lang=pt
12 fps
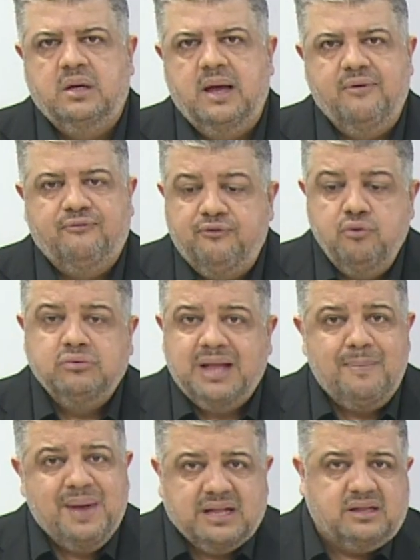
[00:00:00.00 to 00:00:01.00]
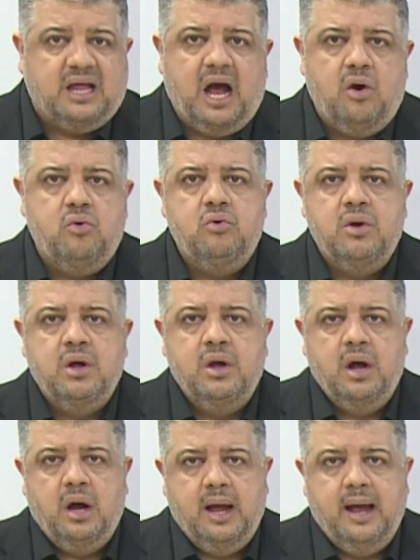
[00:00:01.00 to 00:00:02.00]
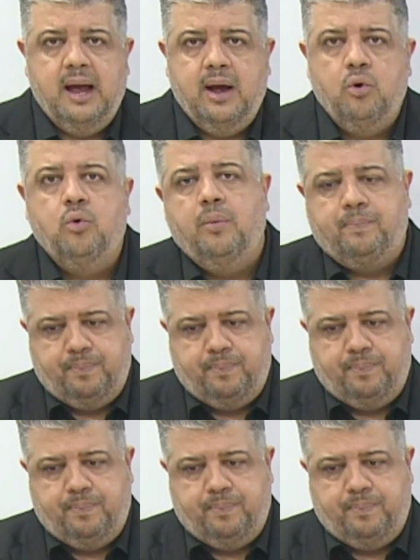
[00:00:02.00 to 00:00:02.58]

É fundamental. É, o,